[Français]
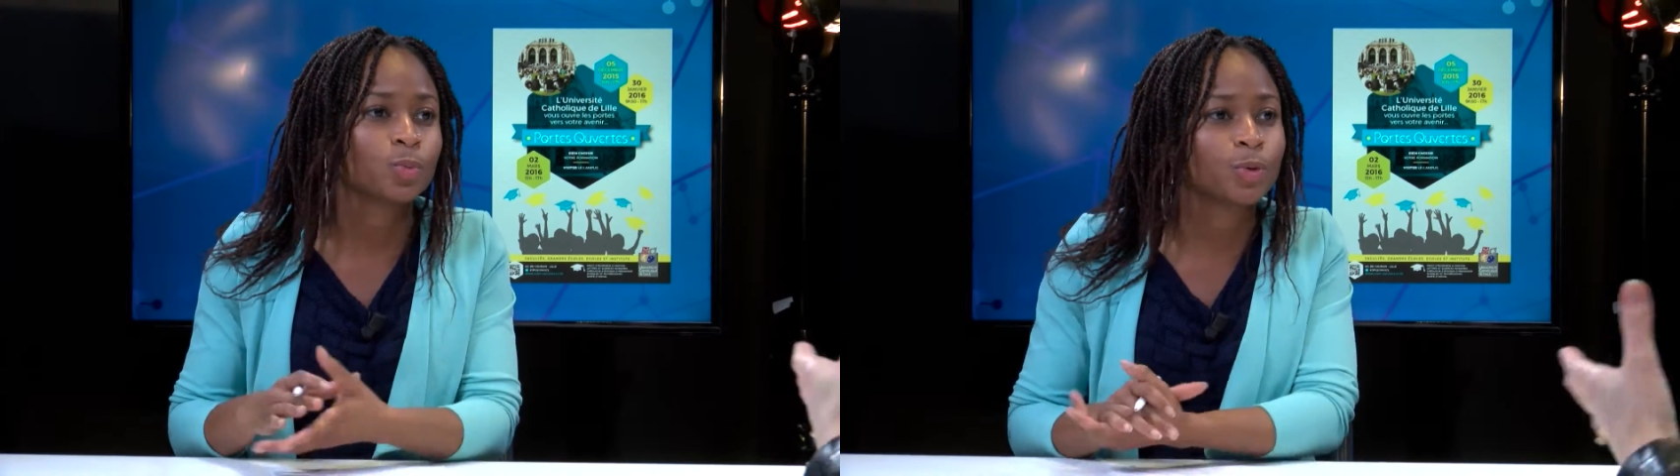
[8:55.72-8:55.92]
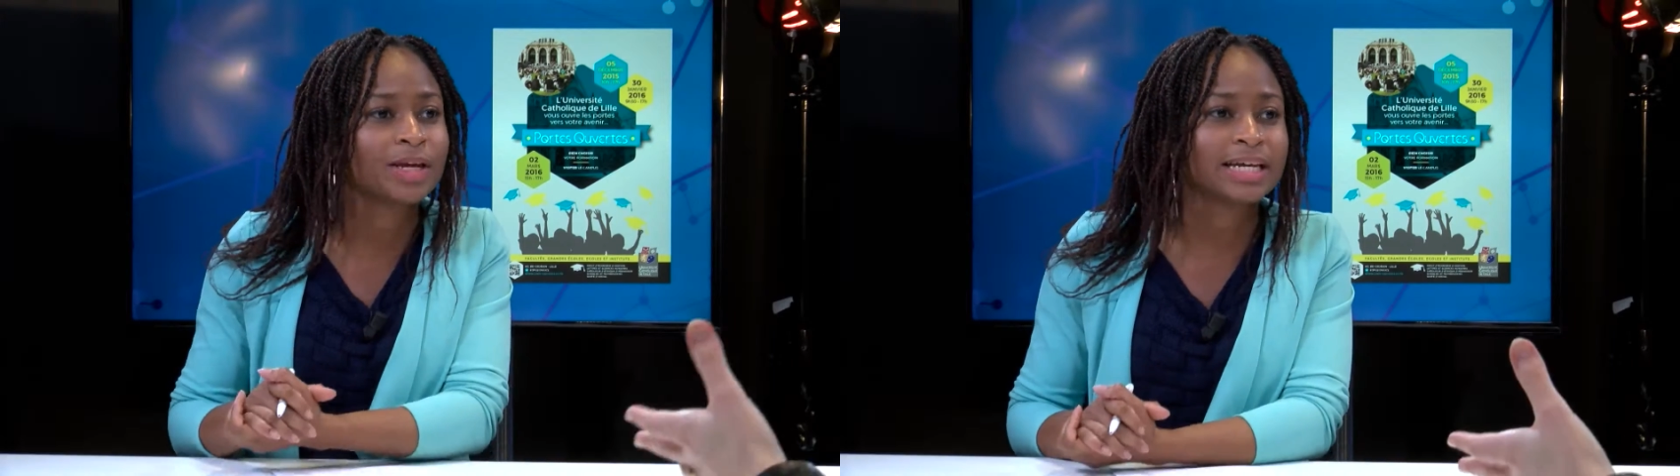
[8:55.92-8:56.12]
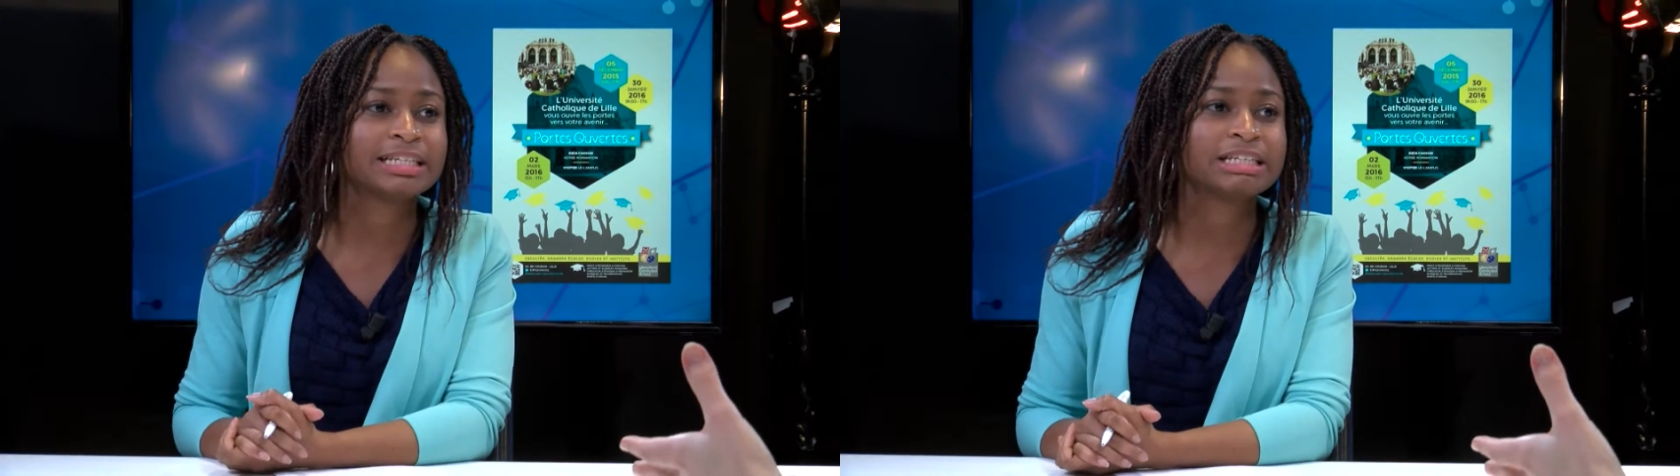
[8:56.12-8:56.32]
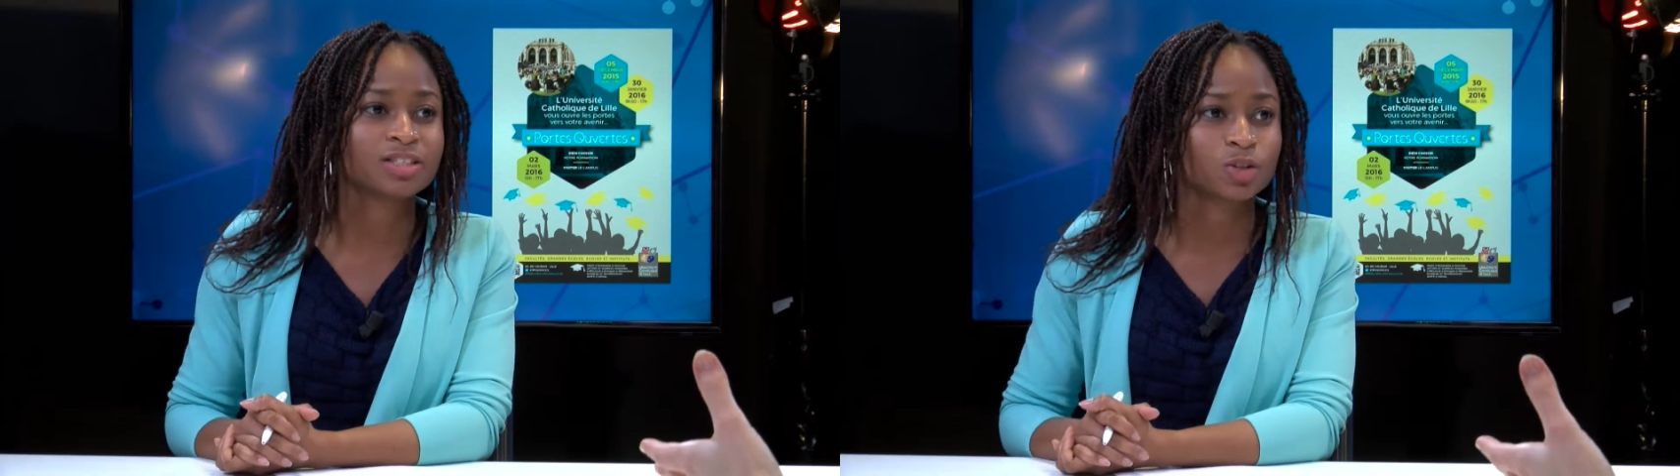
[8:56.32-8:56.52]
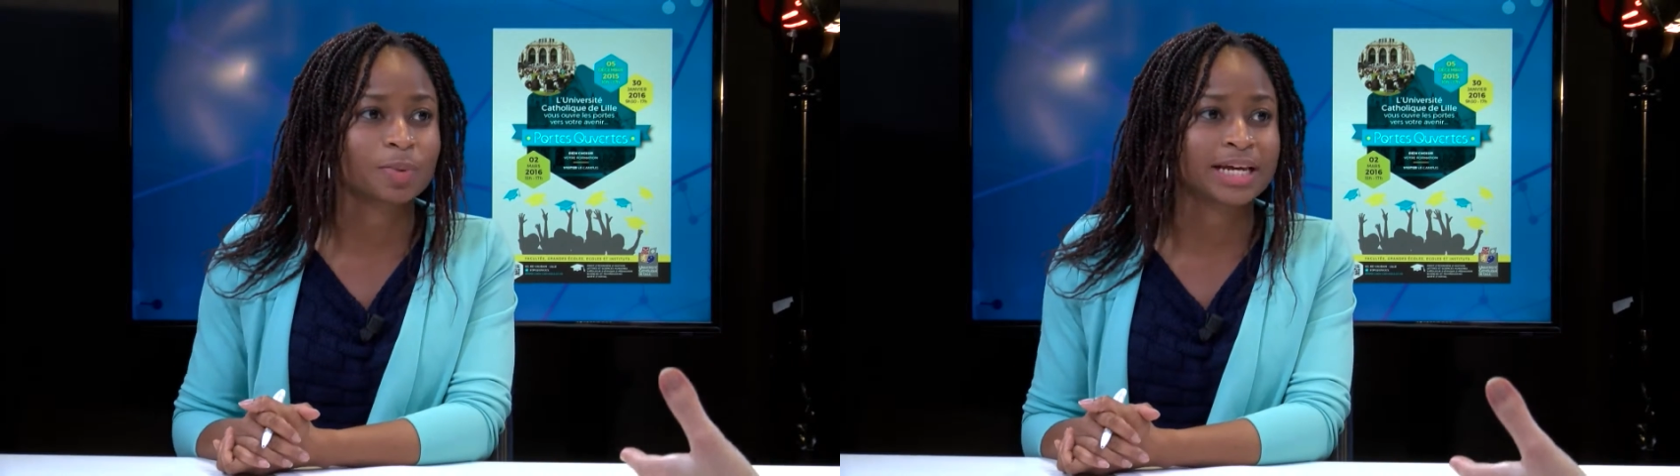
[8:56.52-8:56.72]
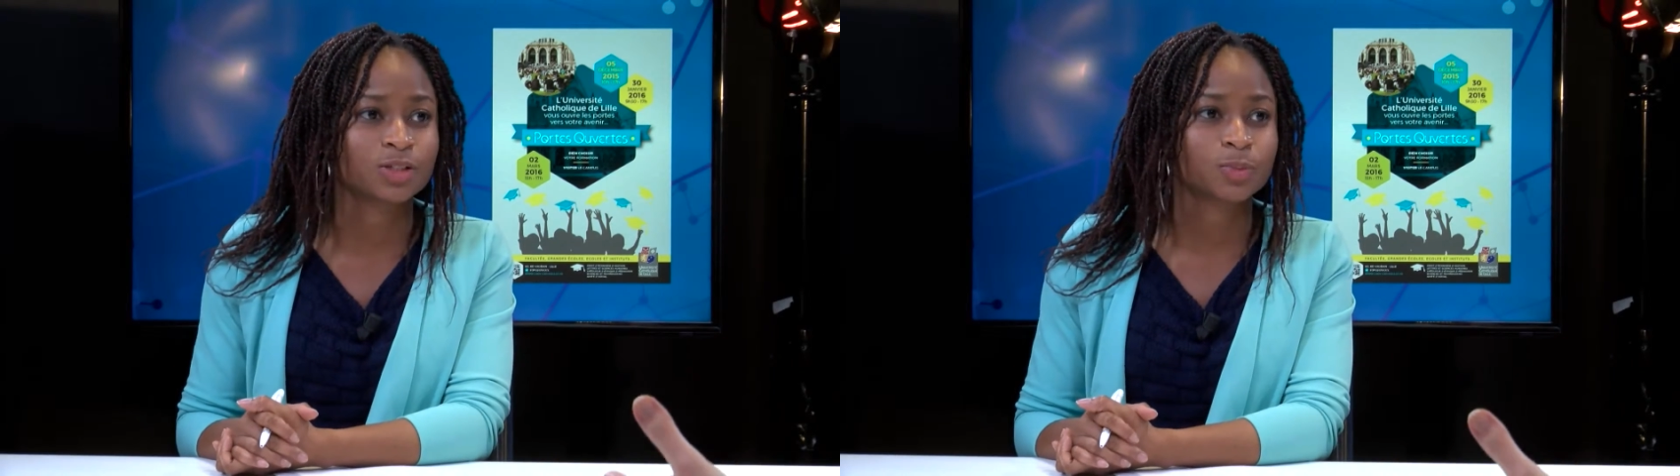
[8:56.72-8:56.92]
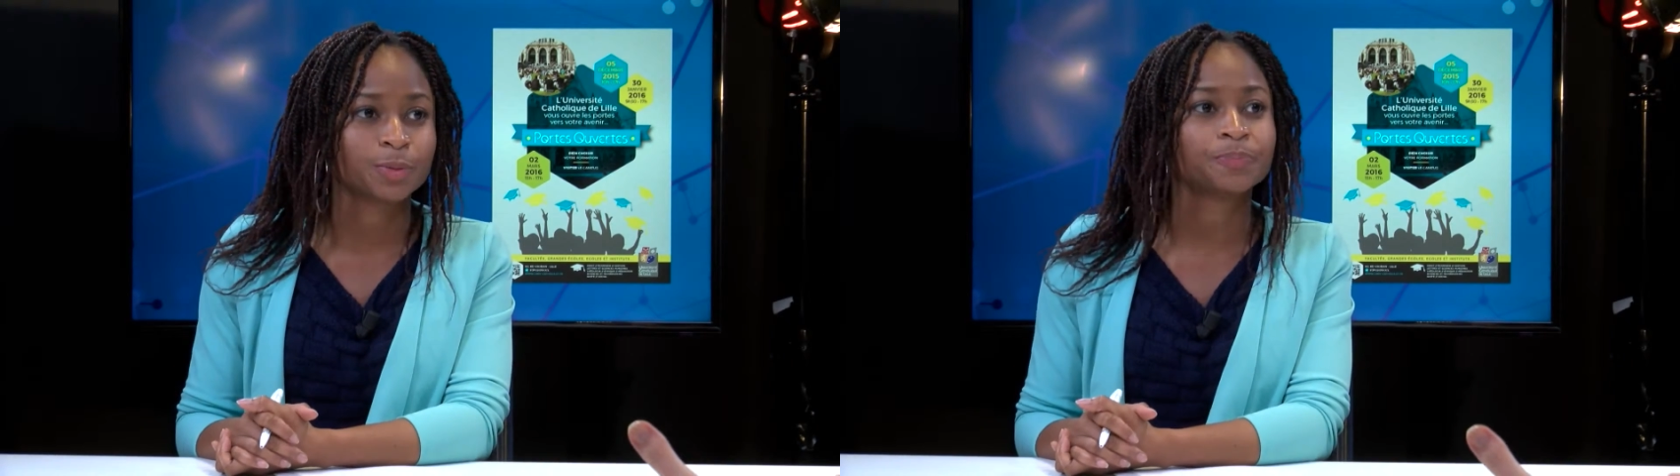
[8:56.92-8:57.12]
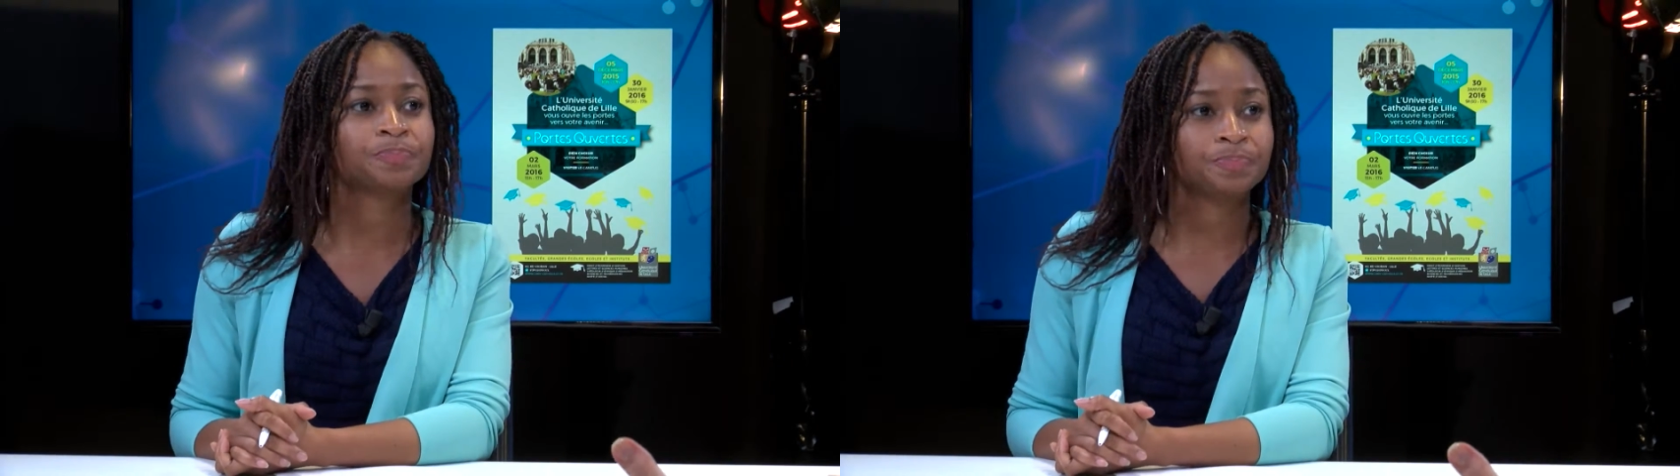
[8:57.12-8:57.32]
ne concerne pas des stages de
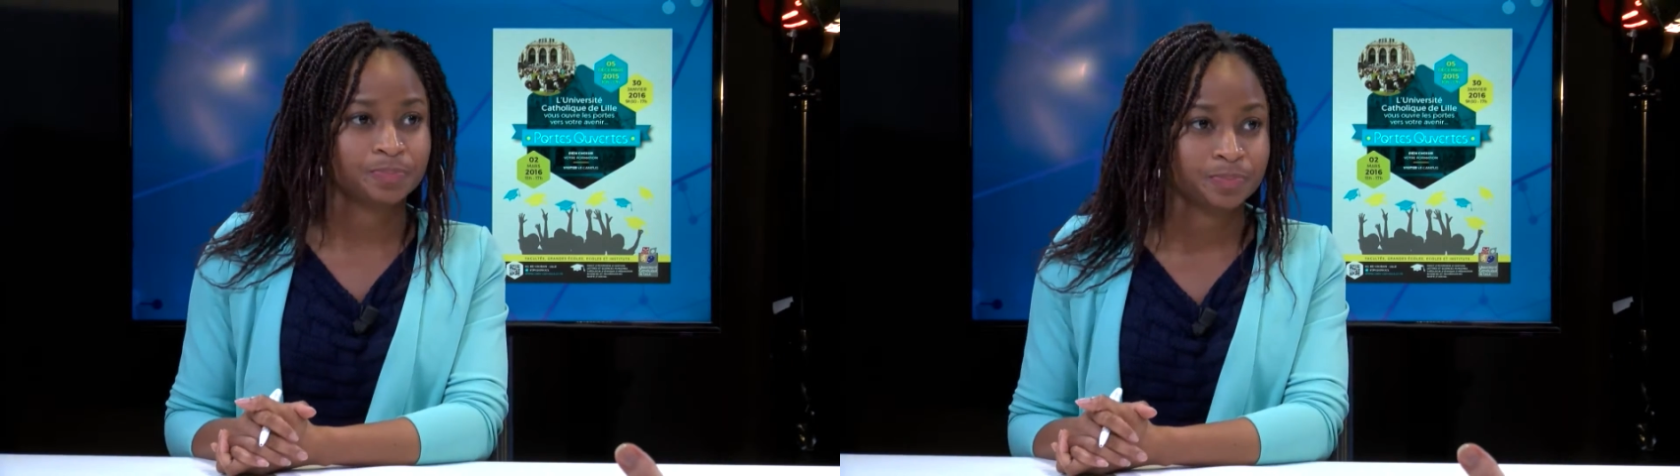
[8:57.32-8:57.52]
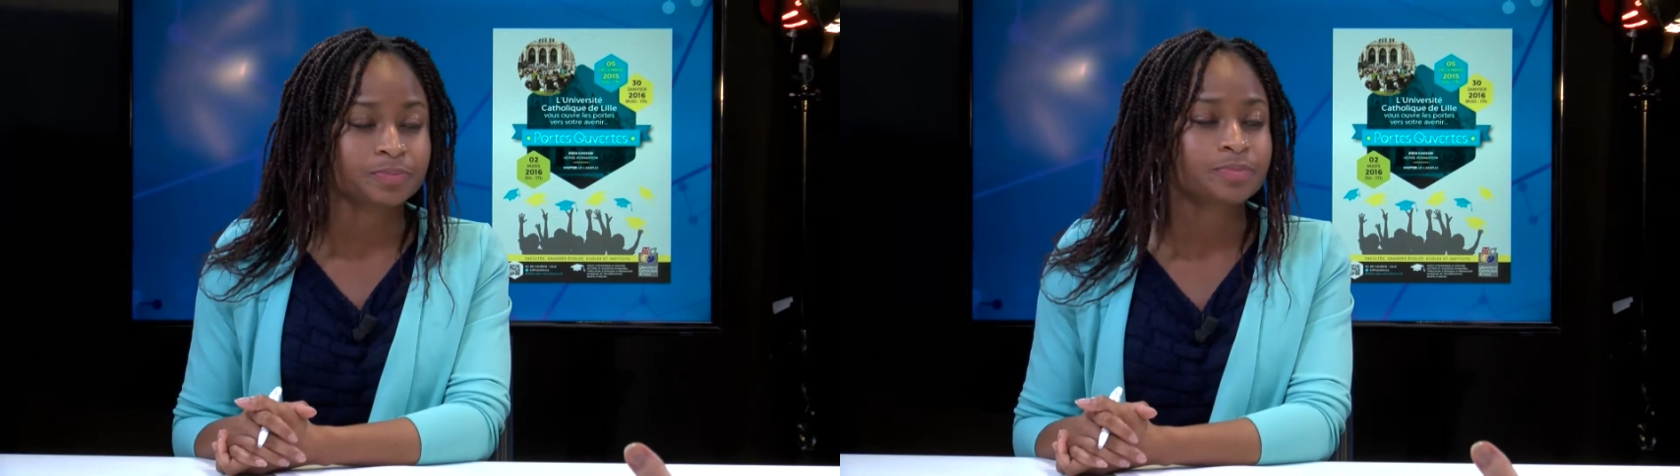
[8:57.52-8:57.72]
4 semaines